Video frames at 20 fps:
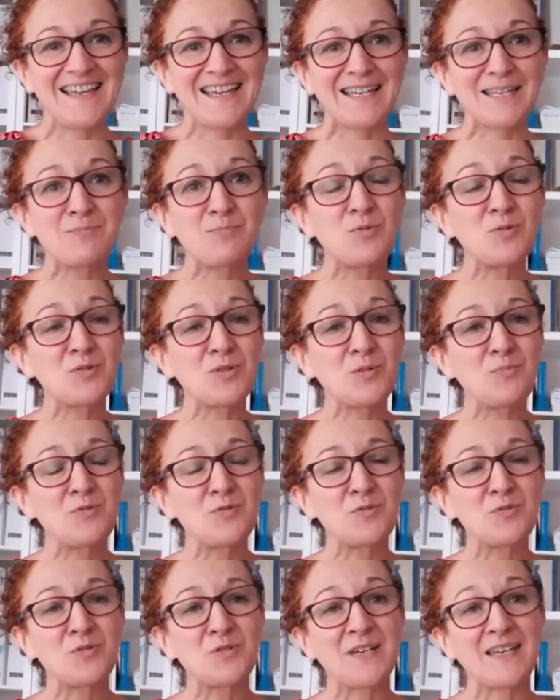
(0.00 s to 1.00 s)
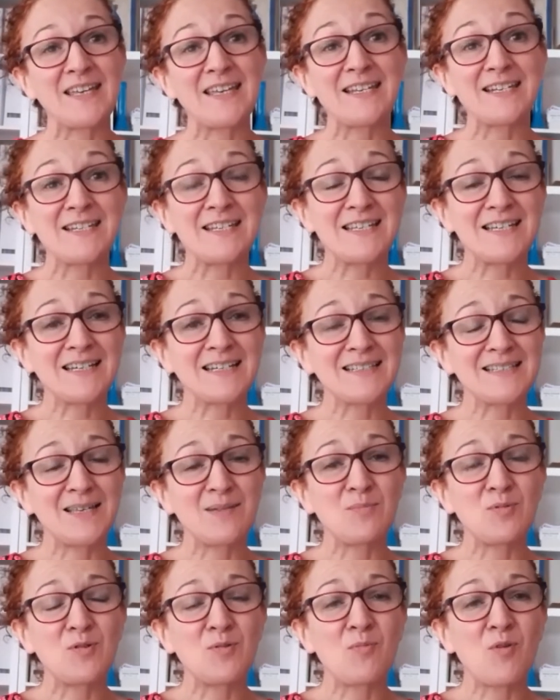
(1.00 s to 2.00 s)
Répondre plutôt que réagir,
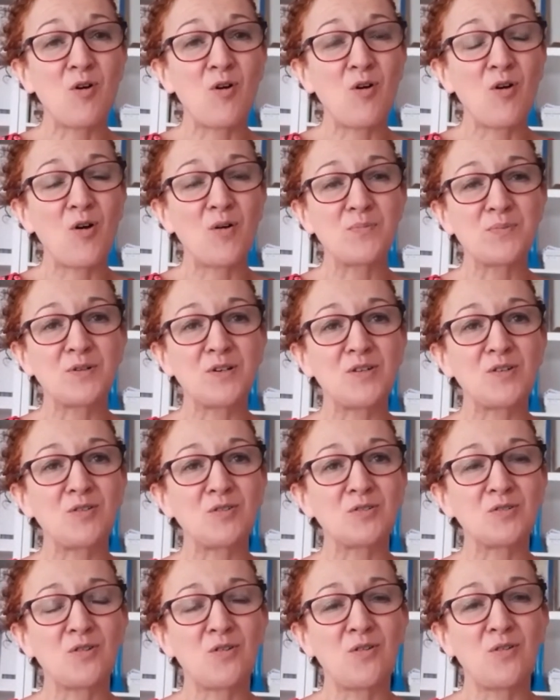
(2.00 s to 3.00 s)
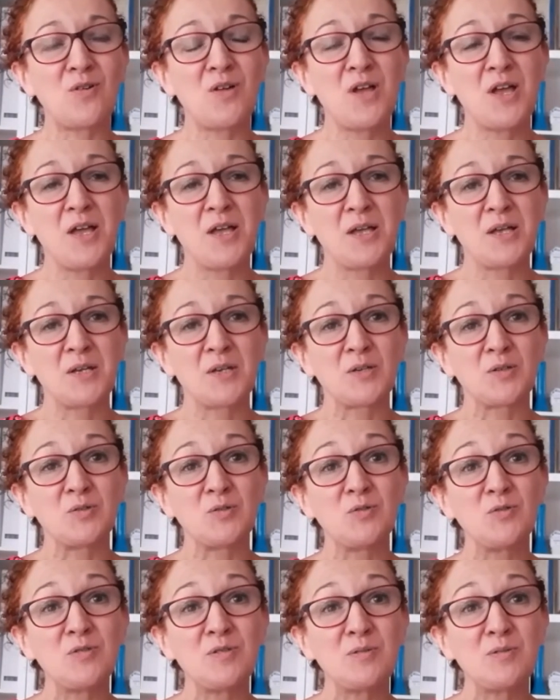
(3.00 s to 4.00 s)
simplement en prenant le temps
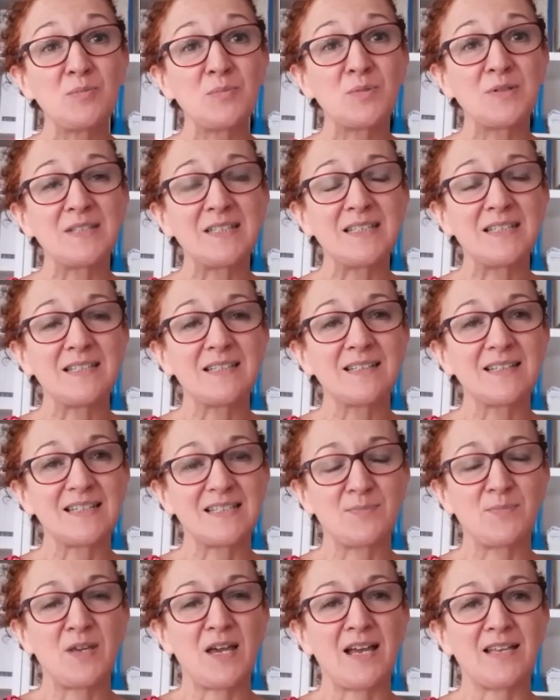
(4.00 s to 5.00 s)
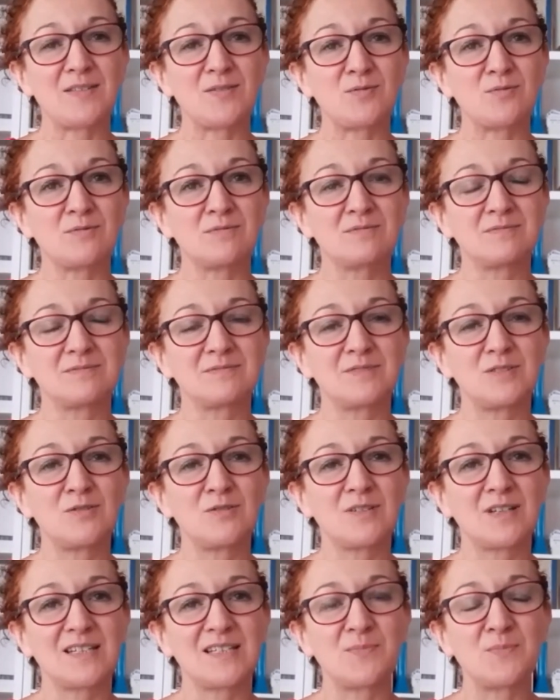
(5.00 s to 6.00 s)
d'une petite respiration,
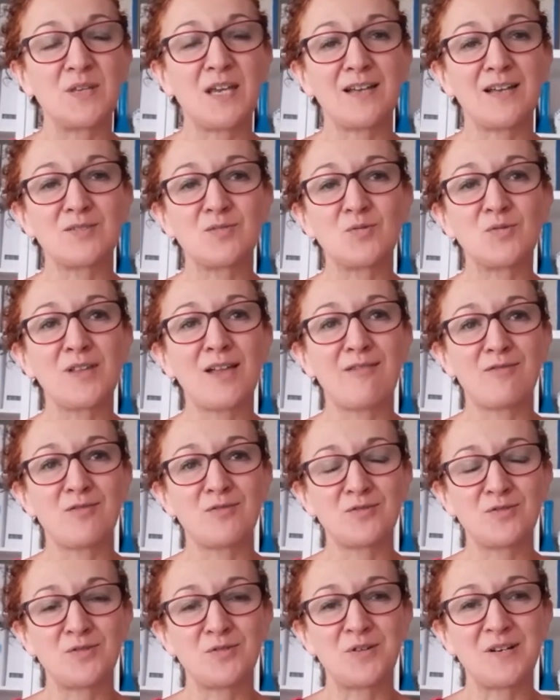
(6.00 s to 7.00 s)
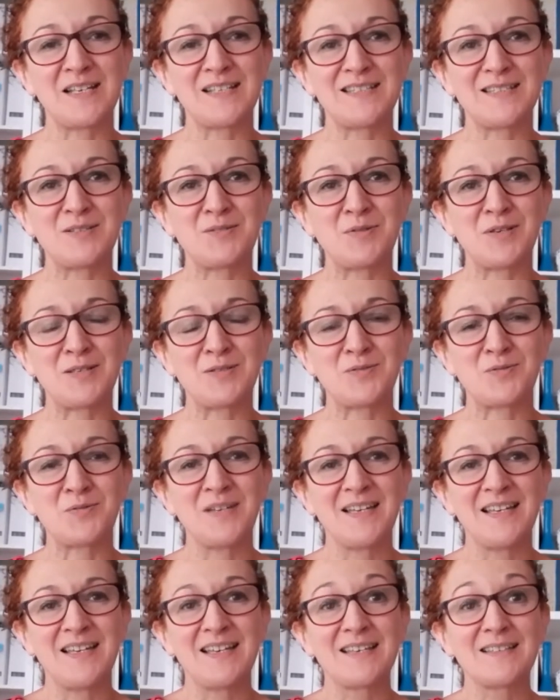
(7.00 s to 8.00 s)
une respiration d'avance sur la situation.
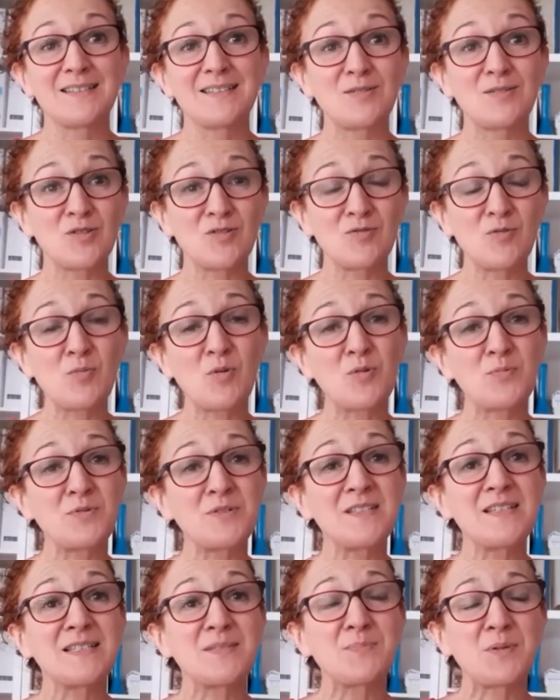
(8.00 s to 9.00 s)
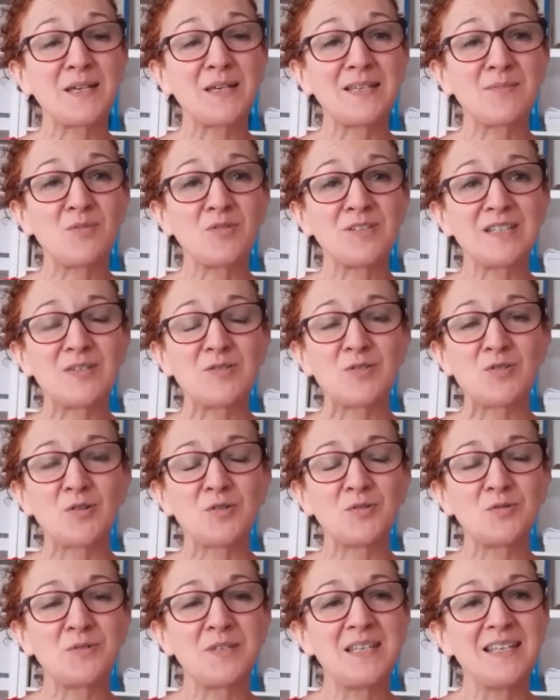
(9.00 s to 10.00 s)
C'est ce que je vous propose d'expérimenter
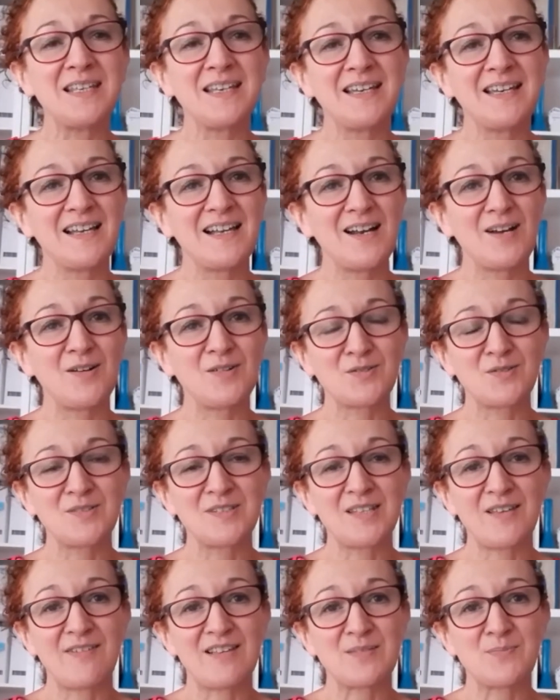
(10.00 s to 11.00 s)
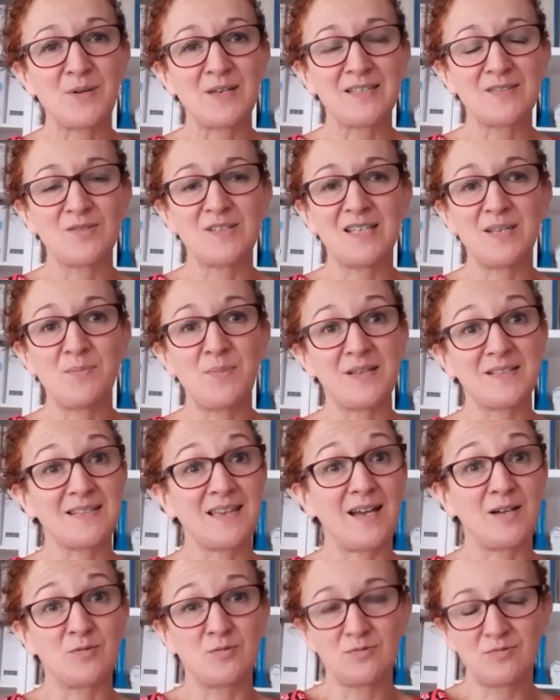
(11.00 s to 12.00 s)
aujourd'hui lorsque ça va se présenter, parce
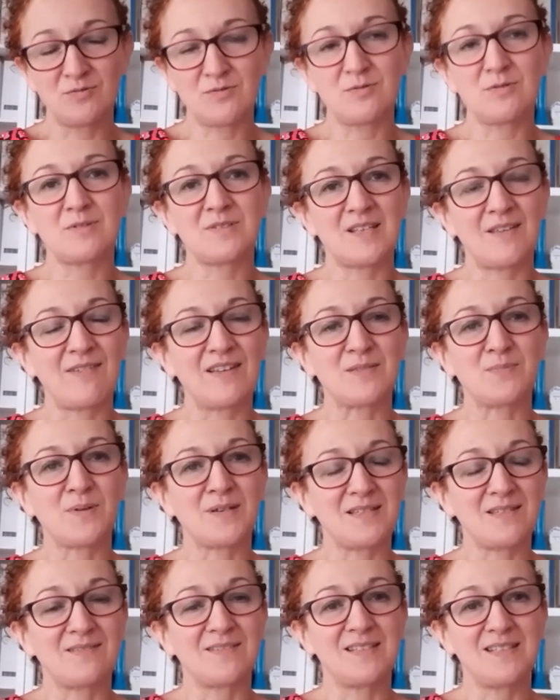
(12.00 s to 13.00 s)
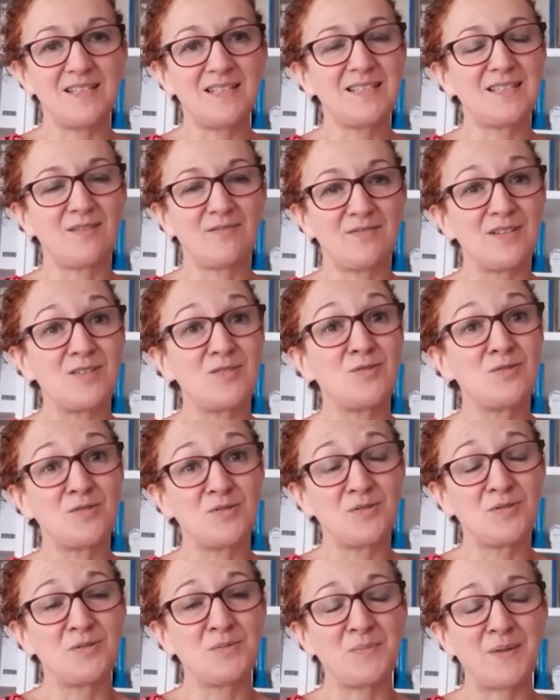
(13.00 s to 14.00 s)
qu'à coup sûr, ça va se présenter, ça fait
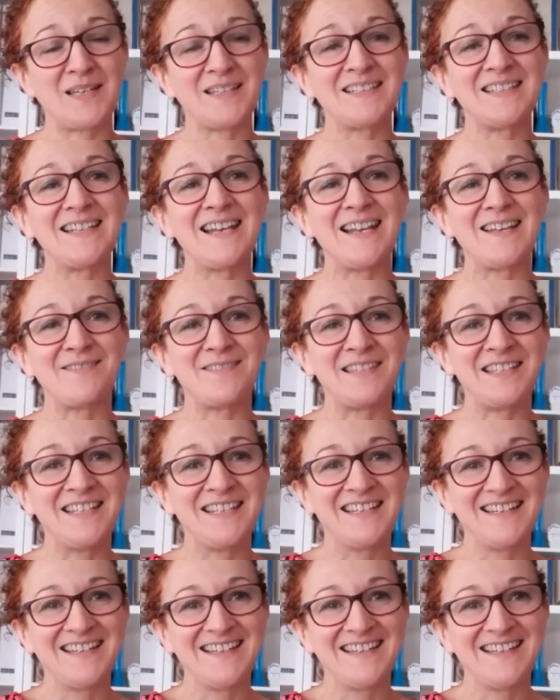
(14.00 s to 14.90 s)
juste partie de la vie.